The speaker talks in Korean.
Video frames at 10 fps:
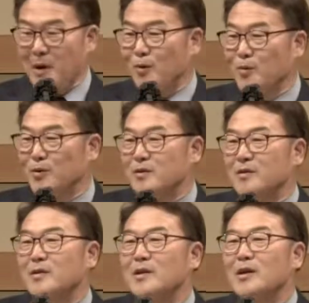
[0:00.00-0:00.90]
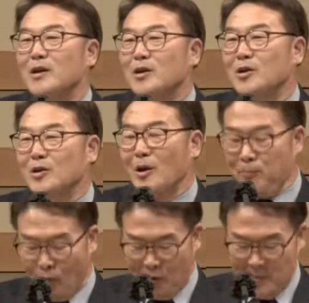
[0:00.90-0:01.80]
바울은 그렇게
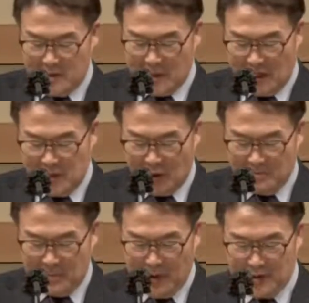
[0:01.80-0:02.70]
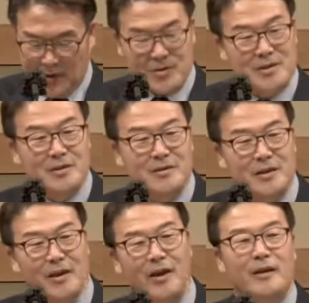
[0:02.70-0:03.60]
복음이 잘
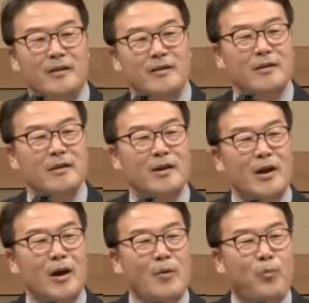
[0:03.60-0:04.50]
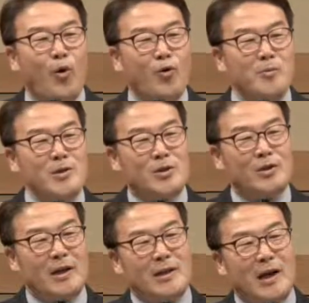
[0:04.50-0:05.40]
전파되어지는데 복음을
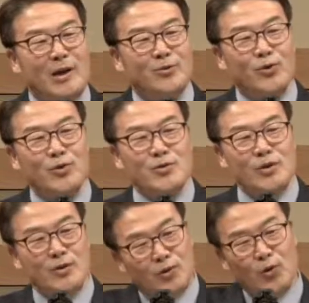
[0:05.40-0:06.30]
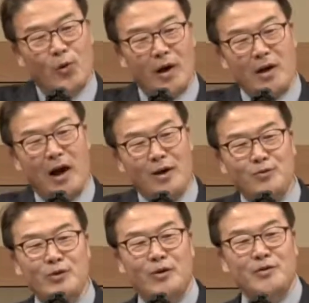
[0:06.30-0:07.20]
전하다가도 들어와가
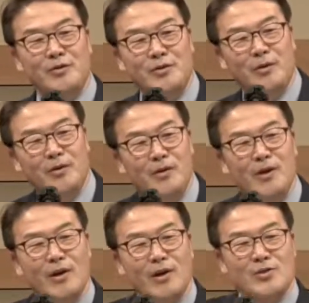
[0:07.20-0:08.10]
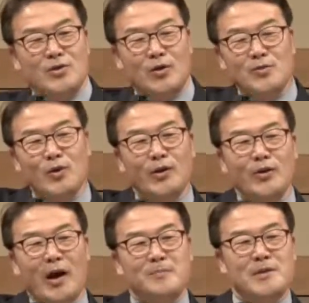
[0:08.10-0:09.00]
항구였거든요.
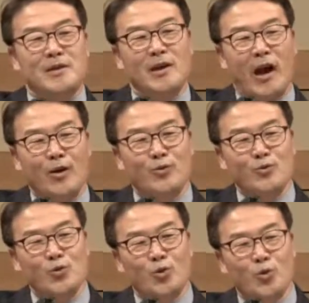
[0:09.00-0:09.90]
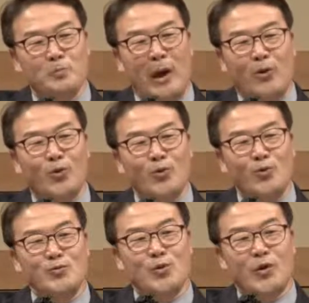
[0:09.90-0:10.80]
저쪽에서 갑자기 항구 쪽으로
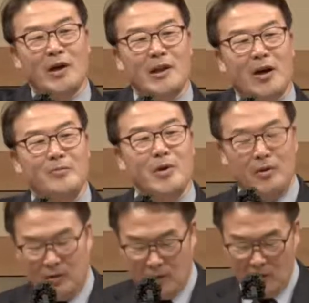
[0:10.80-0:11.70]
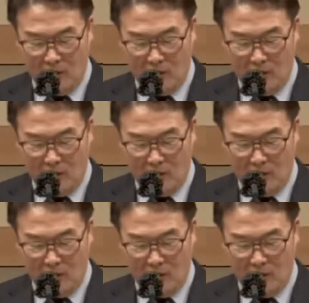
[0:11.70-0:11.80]
백고동 소리가 나오면